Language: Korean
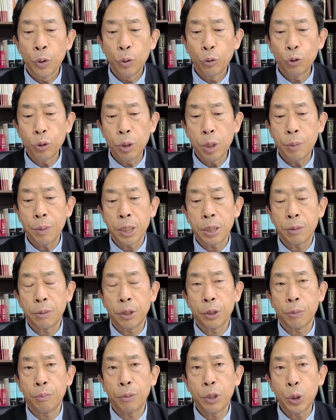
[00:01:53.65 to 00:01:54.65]
주님이
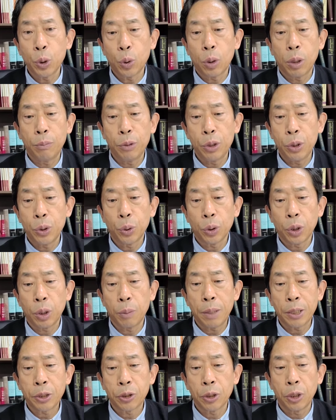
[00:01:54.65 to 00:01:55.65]
말씀하신 민족과 민족이
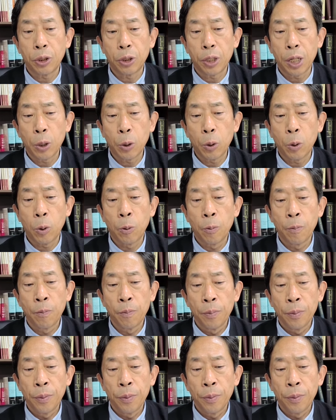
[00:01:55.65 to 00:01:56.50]
맞서 일어나고